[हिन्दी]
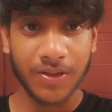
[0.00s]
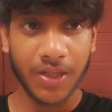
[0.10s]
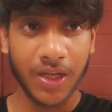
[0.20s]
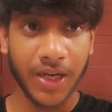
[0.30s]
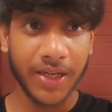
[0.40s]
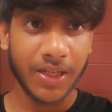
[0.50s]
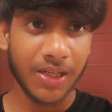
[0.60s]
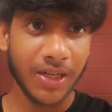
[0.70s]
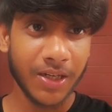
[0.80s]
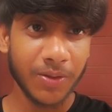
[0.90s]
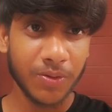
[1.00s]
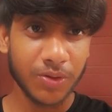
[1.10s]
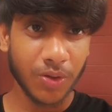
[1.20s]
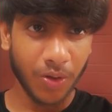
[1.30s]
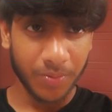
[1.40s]
तैयारी के लिए रेडी हो
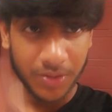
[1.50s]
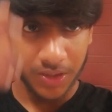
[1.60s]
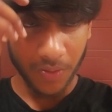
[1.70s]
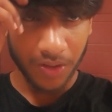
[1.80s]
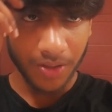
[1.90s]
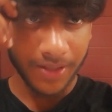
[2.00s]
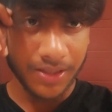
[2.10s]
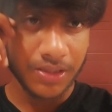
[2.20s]
चुका हूँ अभी जाऊँगा भाई